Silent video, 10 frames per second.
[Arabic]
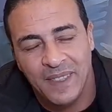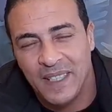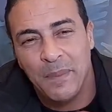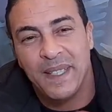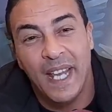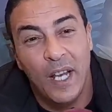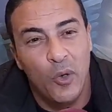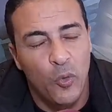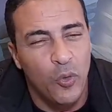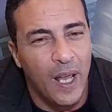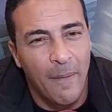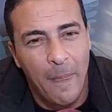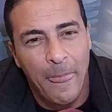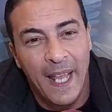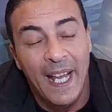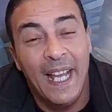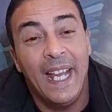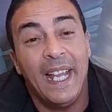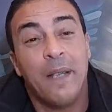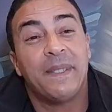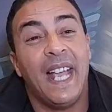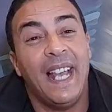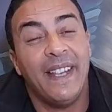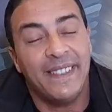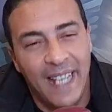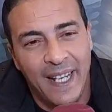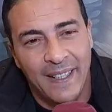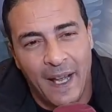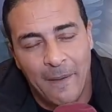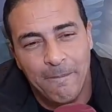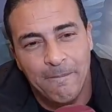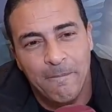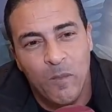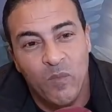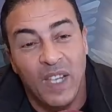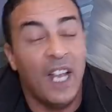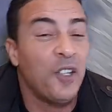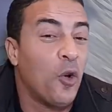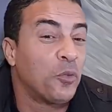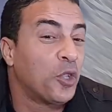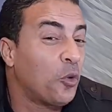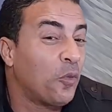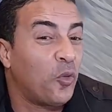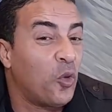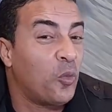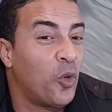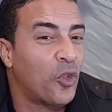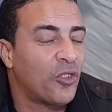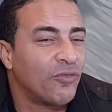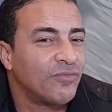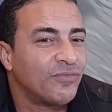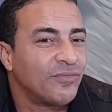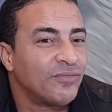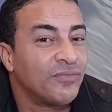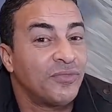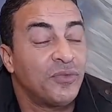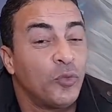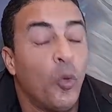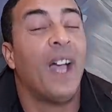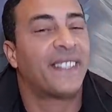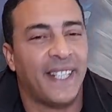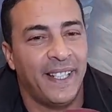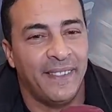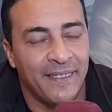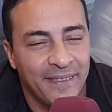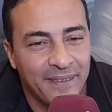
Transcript: دي المساله الاولى المساله الثانيه انهم دخلوا في امور واثقين